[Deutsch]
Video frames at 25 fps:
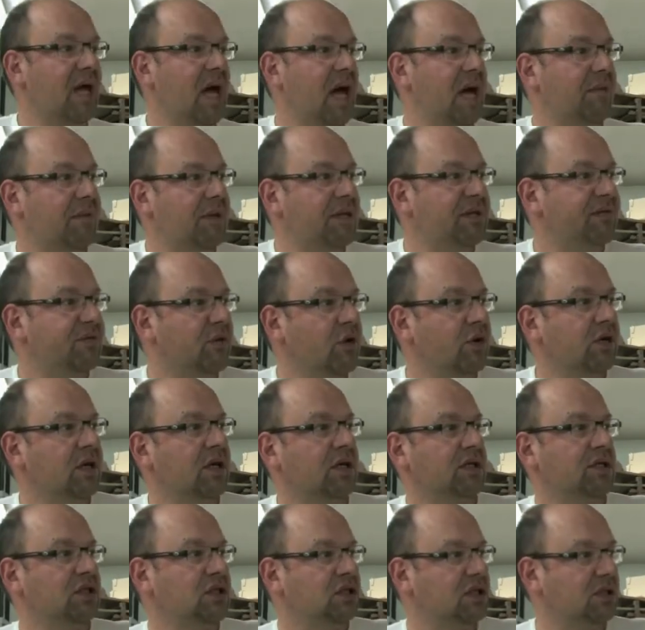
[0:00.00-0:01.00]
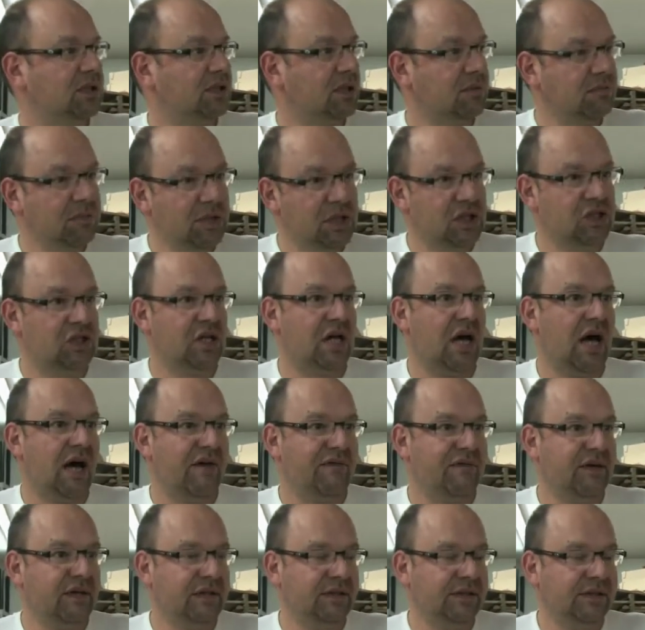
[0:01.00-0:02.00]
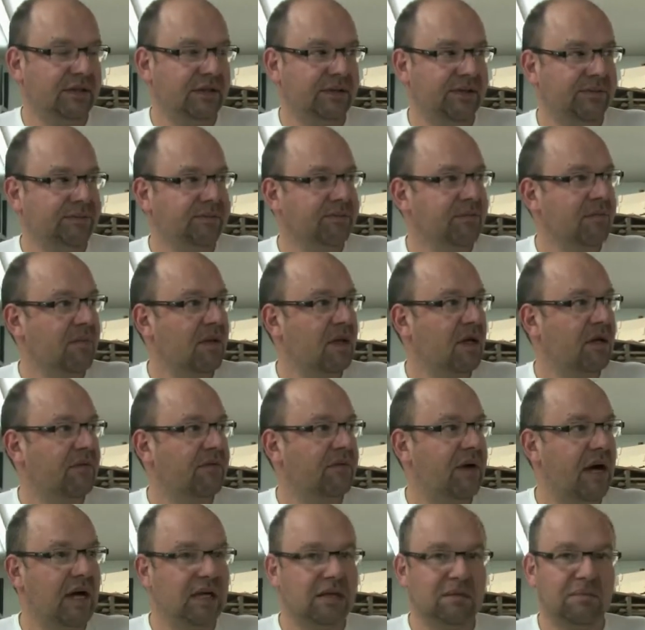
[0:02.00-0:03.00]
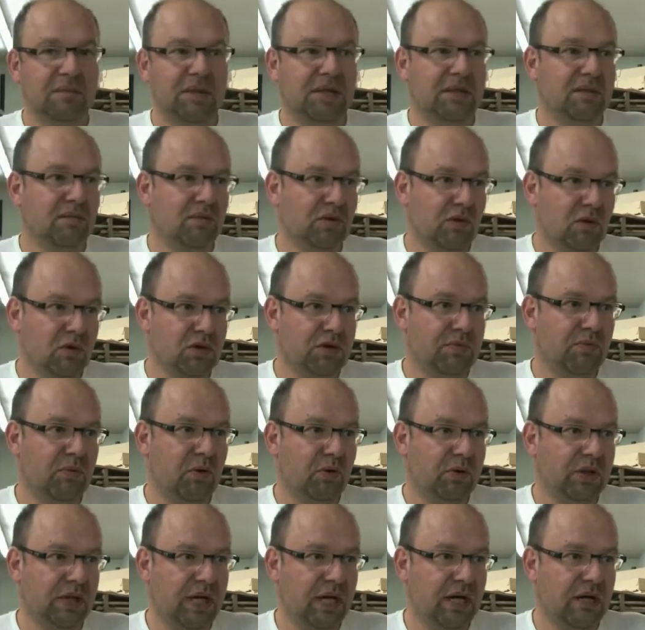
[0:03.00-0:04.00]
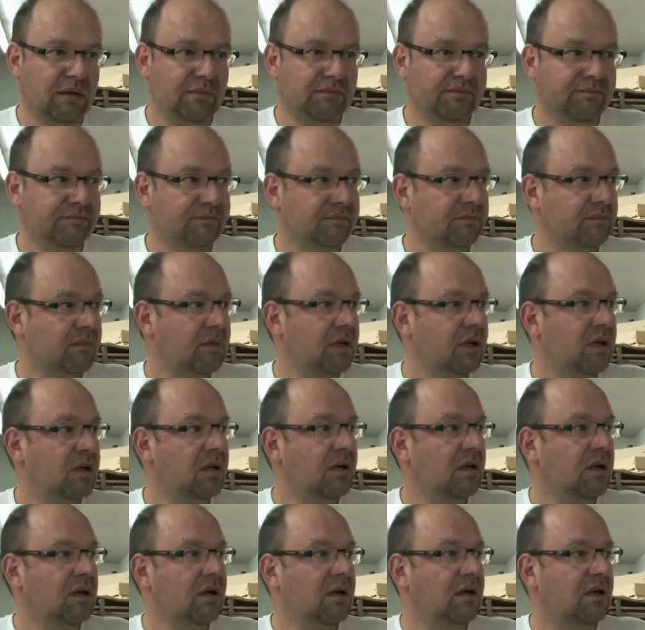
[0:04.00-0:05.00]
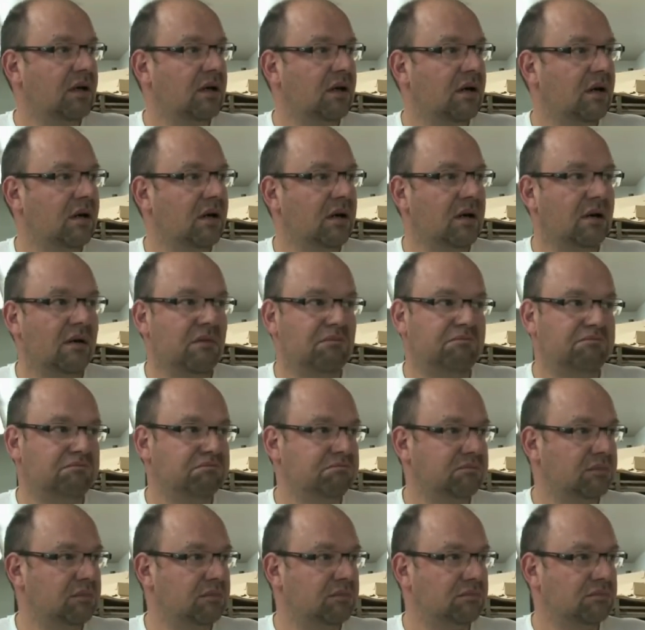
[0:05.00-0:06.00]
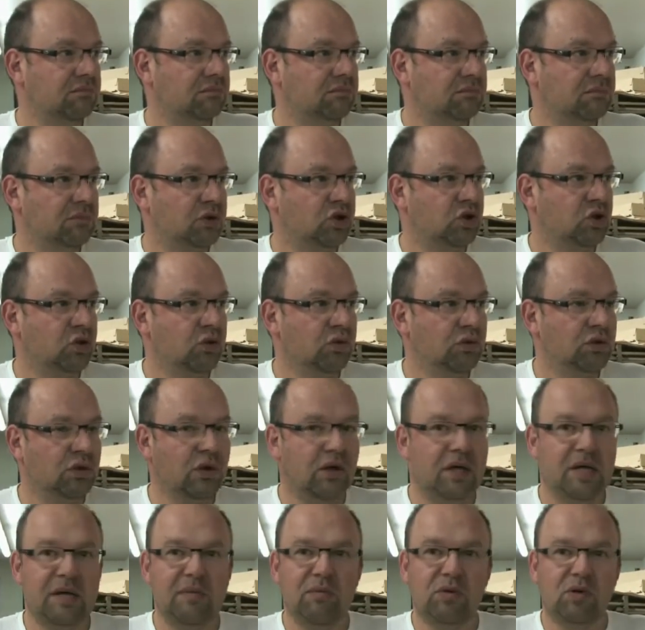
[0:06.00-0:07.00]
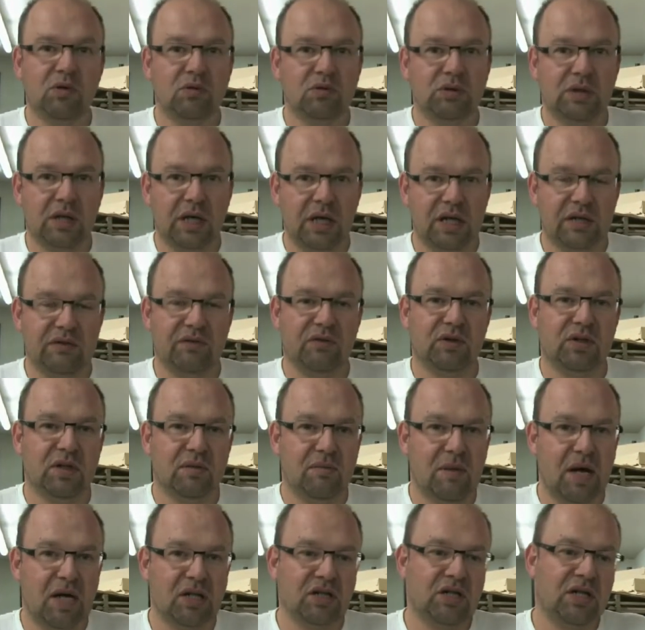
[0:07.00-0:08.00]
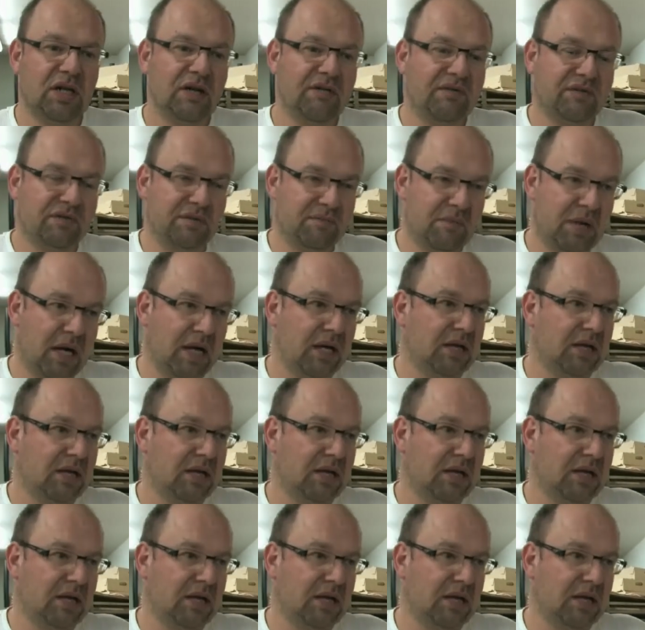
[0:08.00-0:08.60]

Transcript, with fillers: Der Arbeitsvorgang ist, dass der Mischer anfängt, fängt mit dem Großbrot an. Äh, Stunden nach ihm kommt der Rest von der Mannschaft,